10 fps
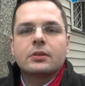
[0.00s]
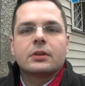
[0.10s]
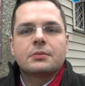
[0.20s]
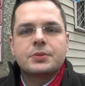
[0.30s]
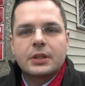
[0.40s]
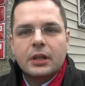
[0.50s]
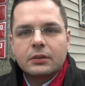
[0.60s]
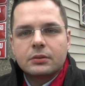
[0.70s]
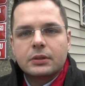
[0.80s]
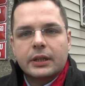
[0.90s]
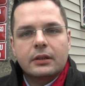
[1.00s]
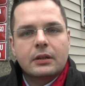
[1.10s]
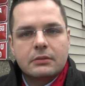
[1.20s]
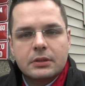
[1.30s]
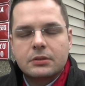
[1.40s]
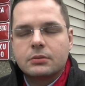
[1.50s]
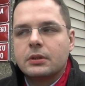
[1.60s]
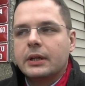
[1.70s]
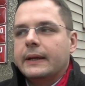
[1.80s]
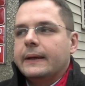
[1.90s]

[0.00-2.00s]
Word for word: dokonał przeglądu, takiego audytu.